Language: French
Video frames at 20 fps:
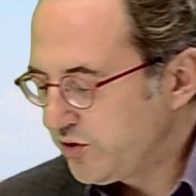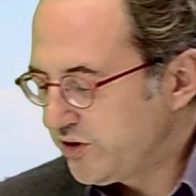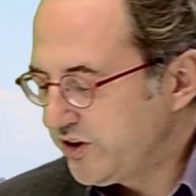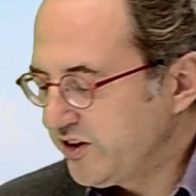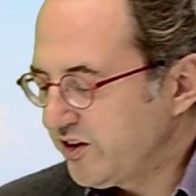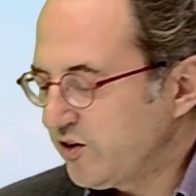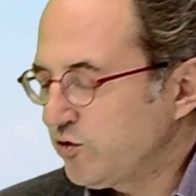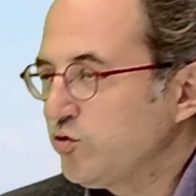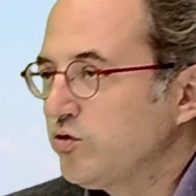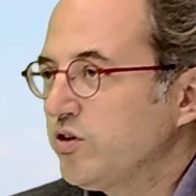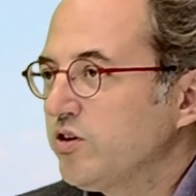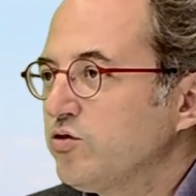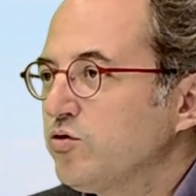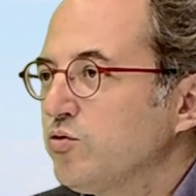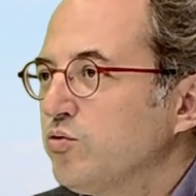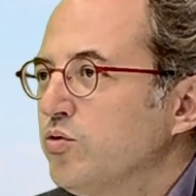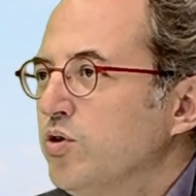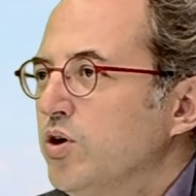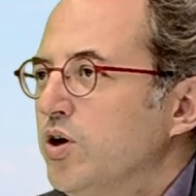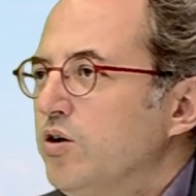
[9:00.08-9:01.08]
des
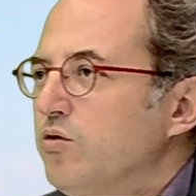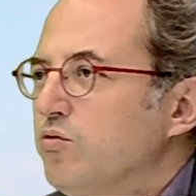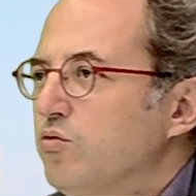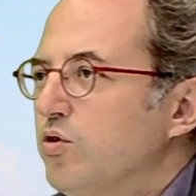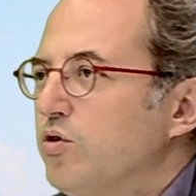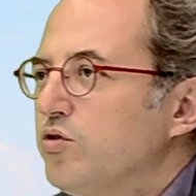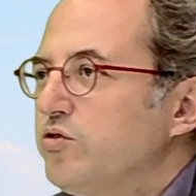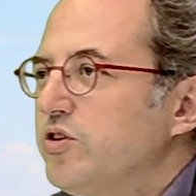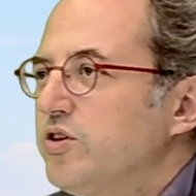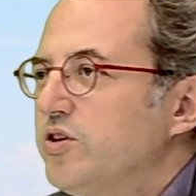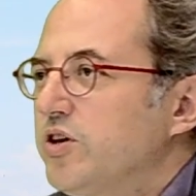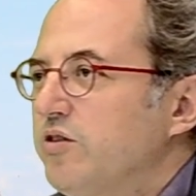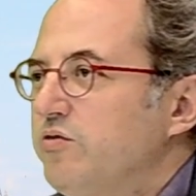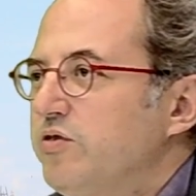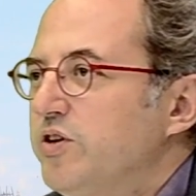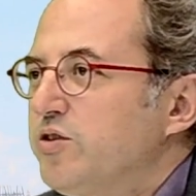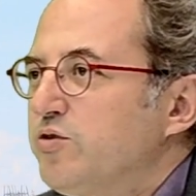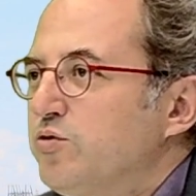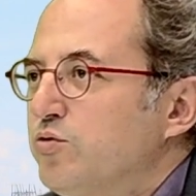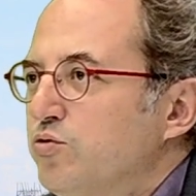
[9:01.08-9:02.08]
associations. pour lancer une
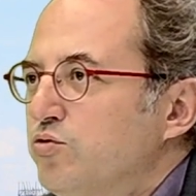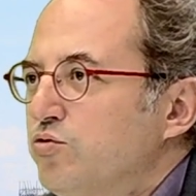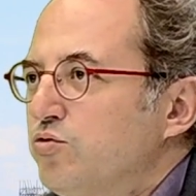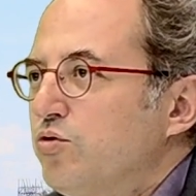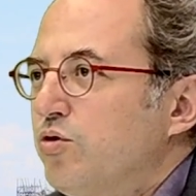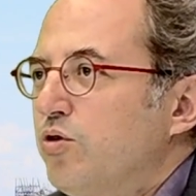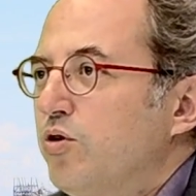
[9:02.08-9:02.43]
réflexion sur